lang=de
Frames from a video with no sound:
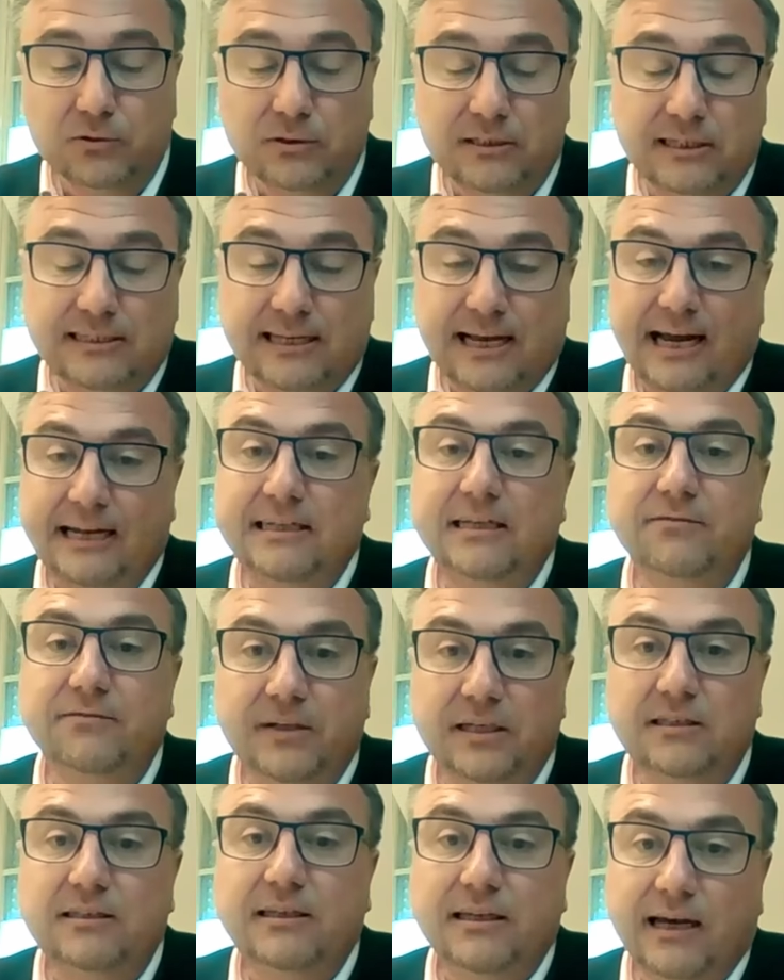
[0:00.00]
Und Italien
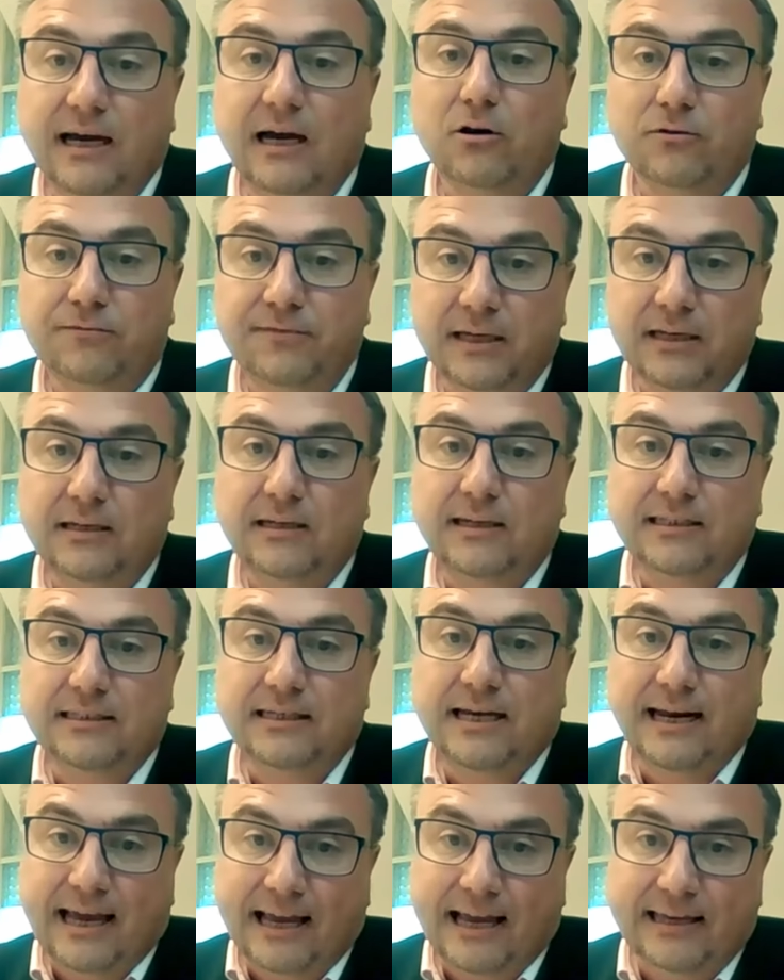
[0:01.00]
wird hier auch
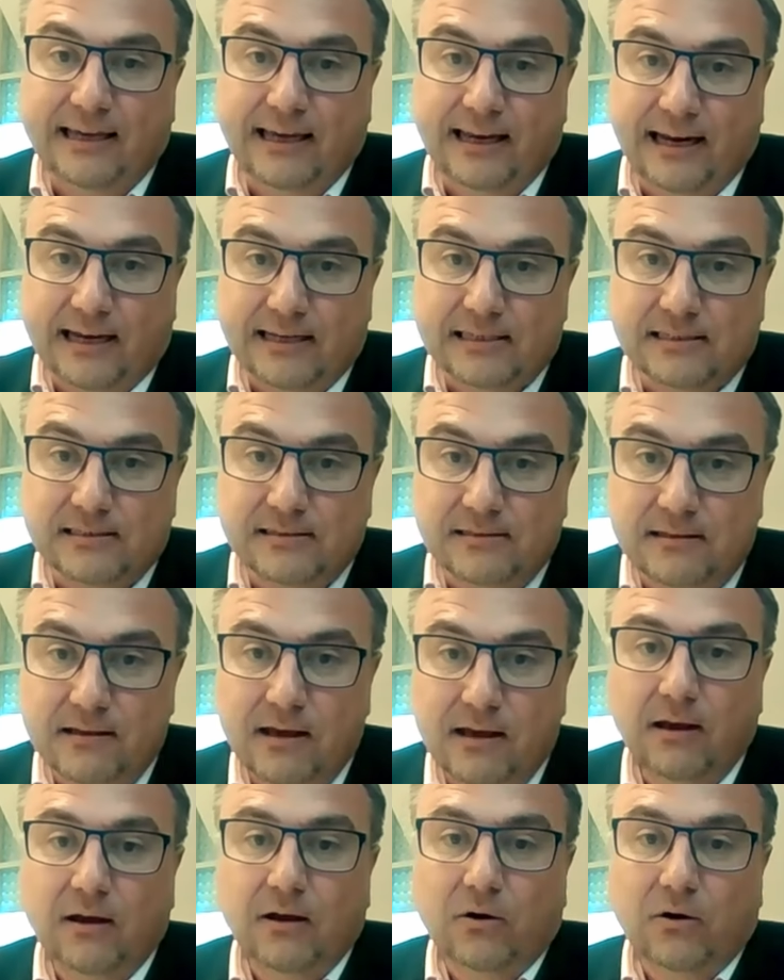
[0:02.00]
wirklich allein gelassen.